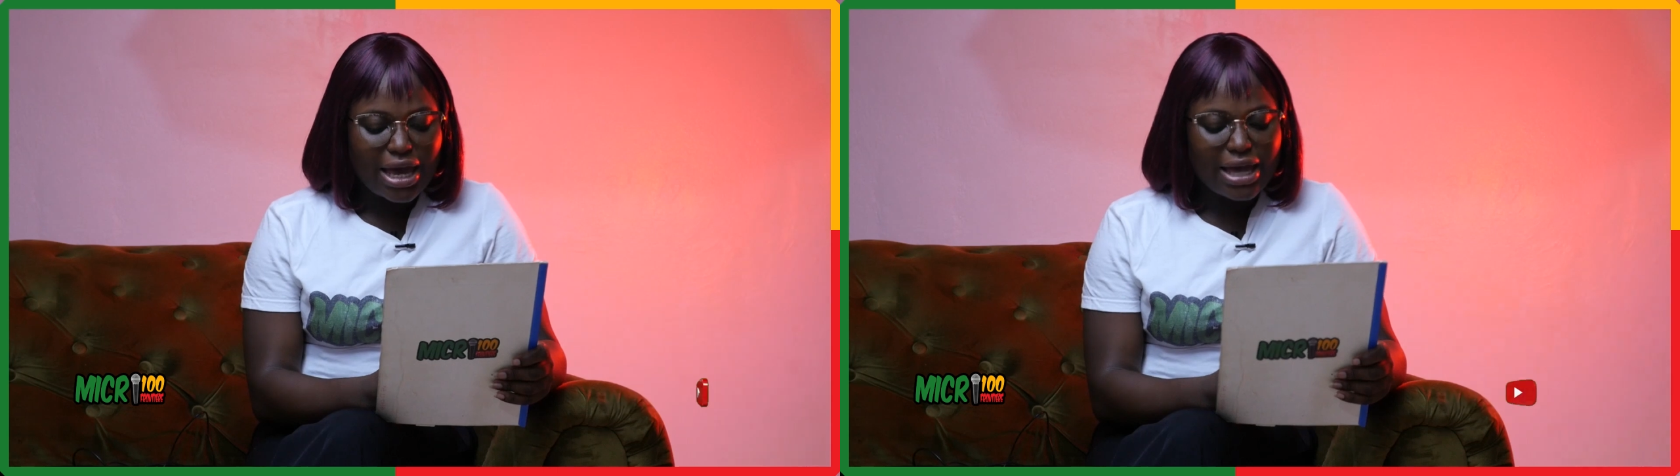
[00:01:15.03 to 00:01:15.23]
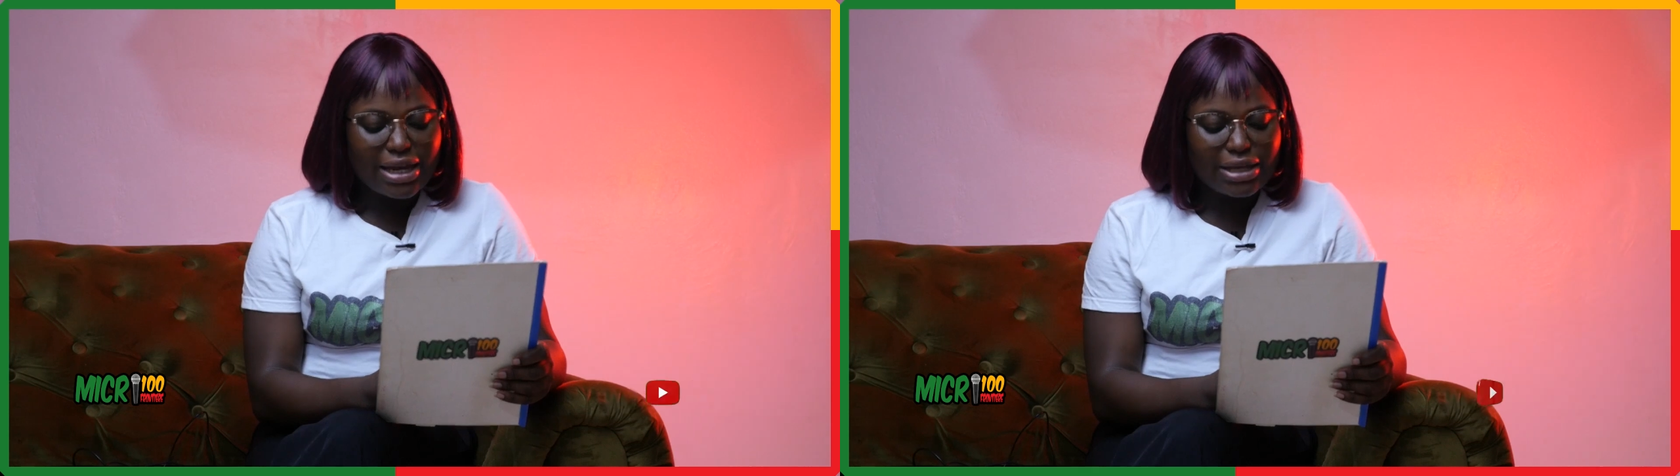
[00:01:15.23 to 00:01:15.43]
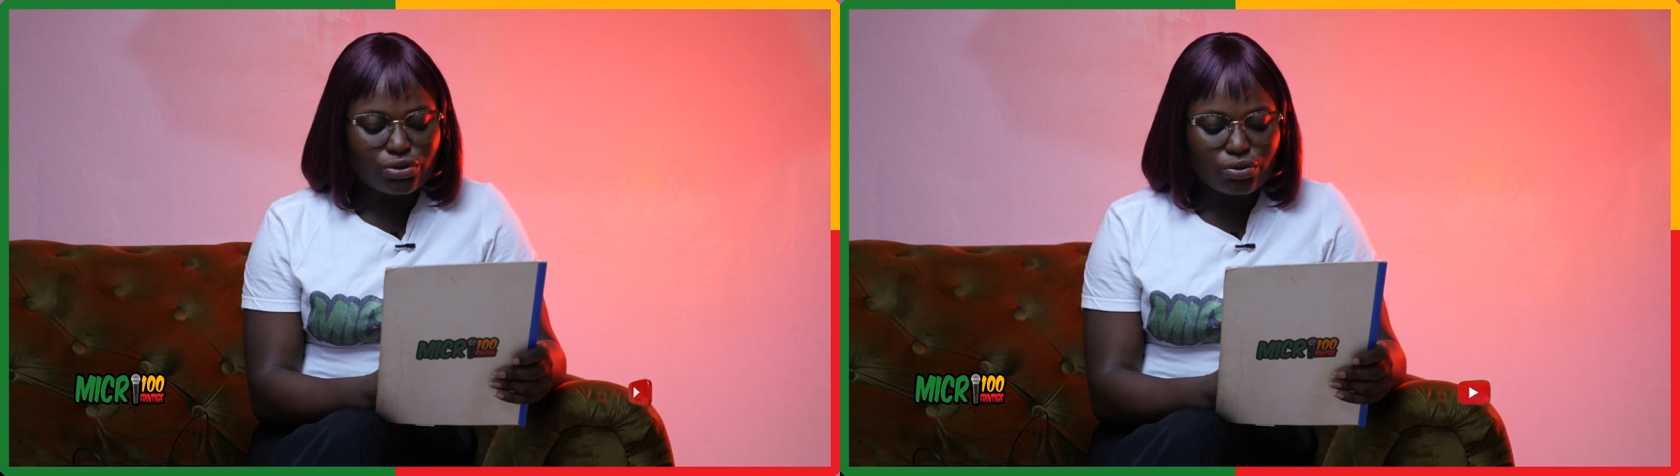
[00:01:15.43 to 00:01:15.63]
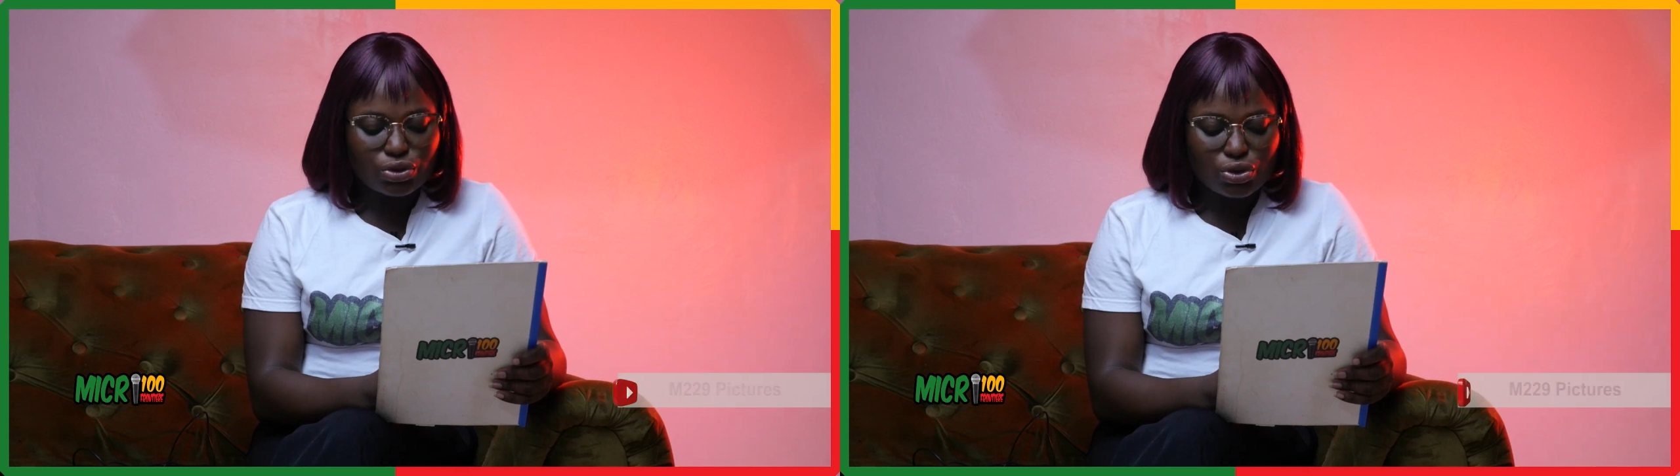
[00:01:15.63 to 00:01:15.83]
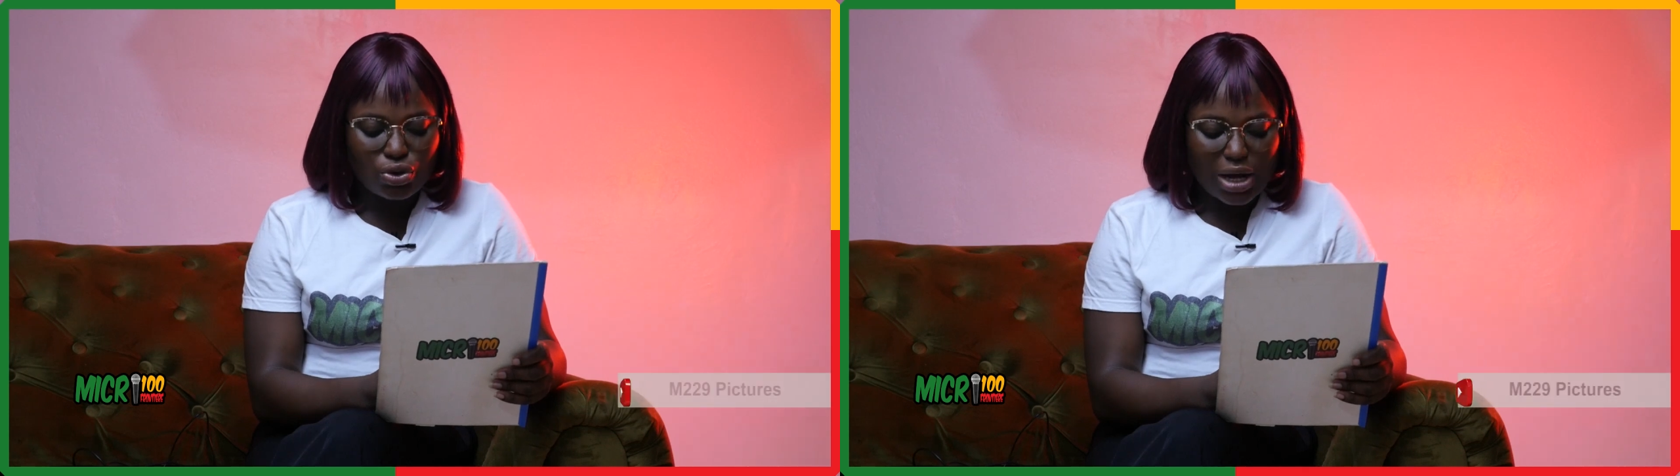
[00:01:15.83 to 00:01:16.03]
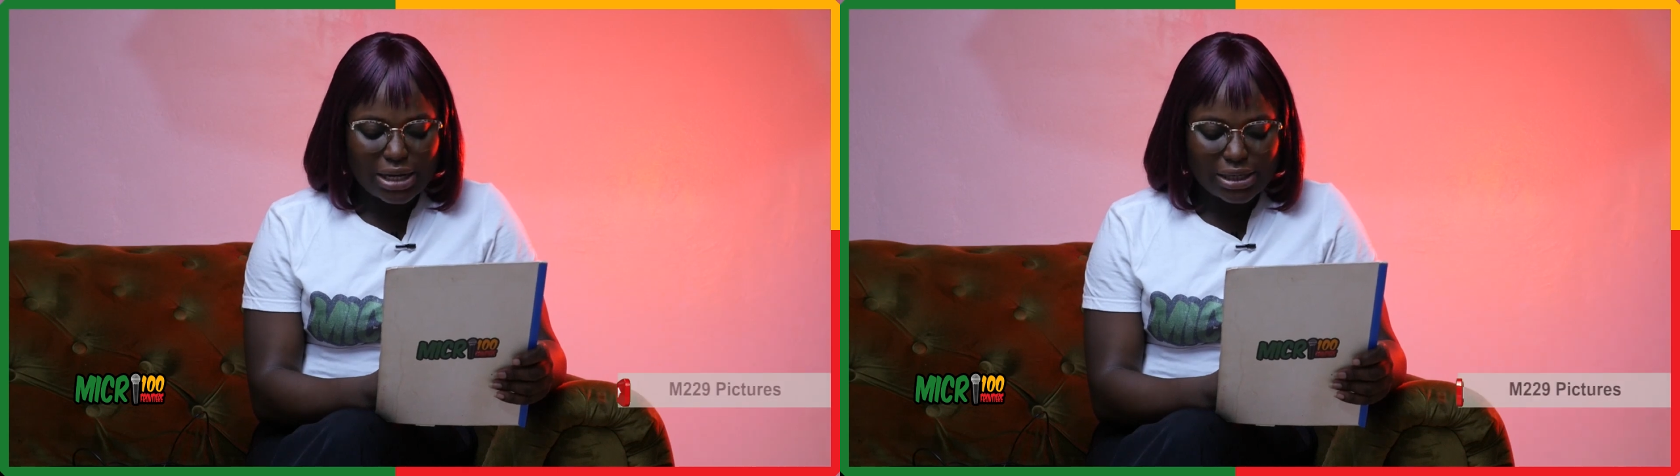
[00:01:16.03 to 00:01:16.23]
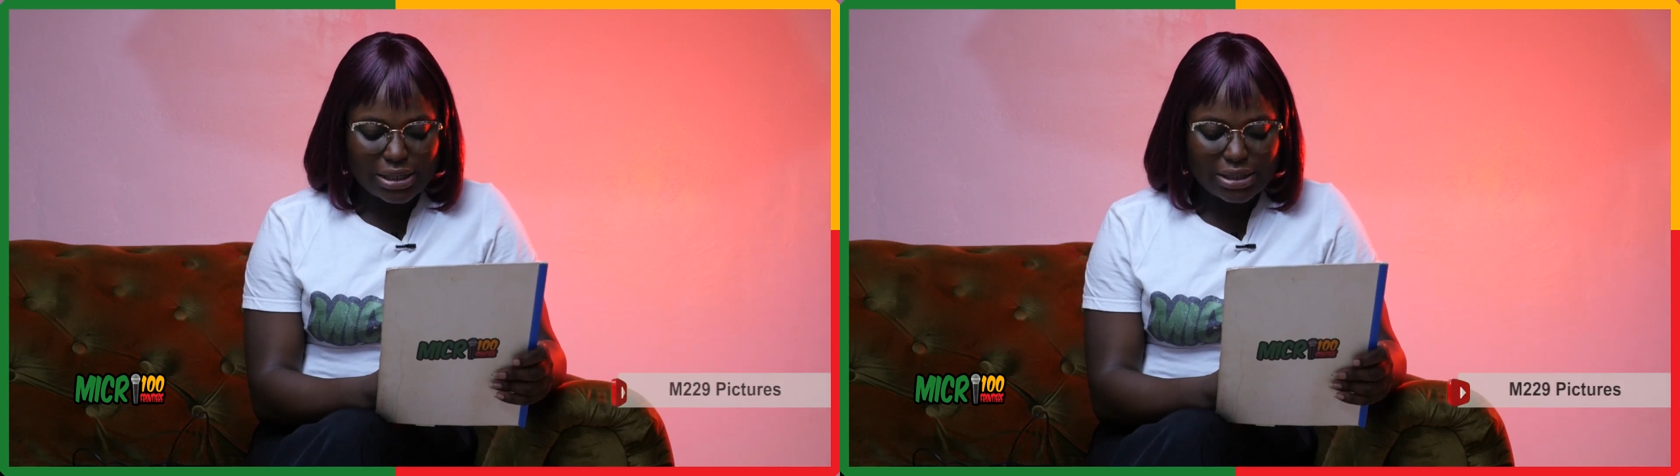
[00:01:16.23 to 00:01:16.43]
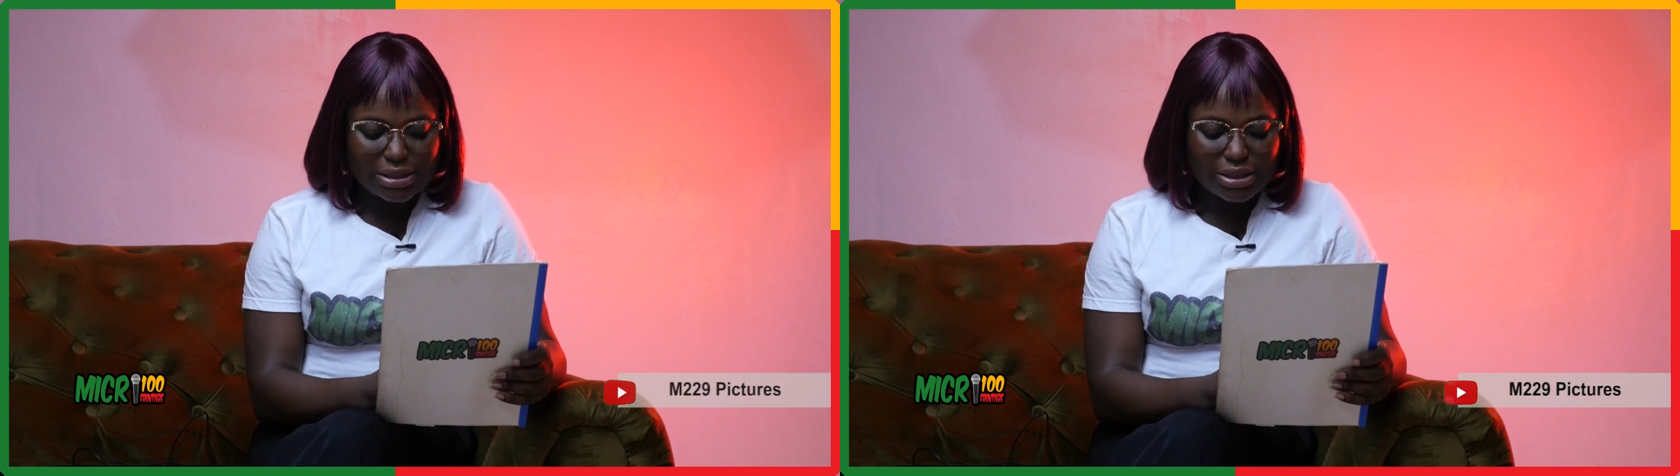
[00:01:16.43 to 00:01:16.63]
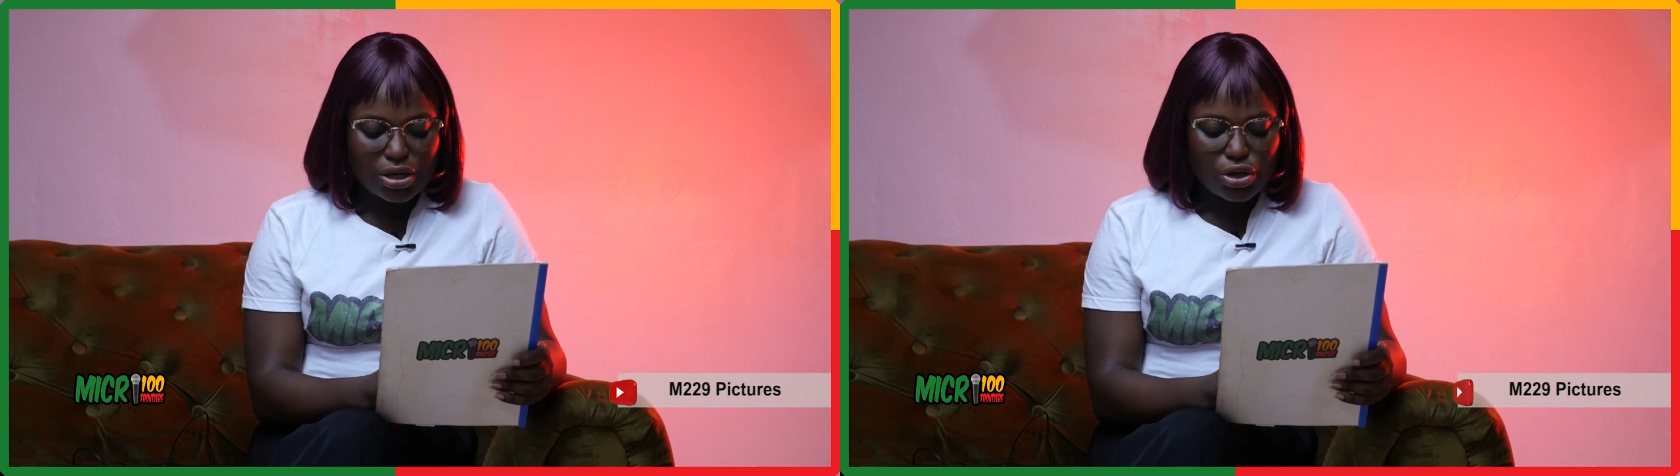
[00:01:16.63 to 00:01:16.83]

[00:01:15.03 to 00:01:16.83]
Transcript: elle est tout le temps à l'église,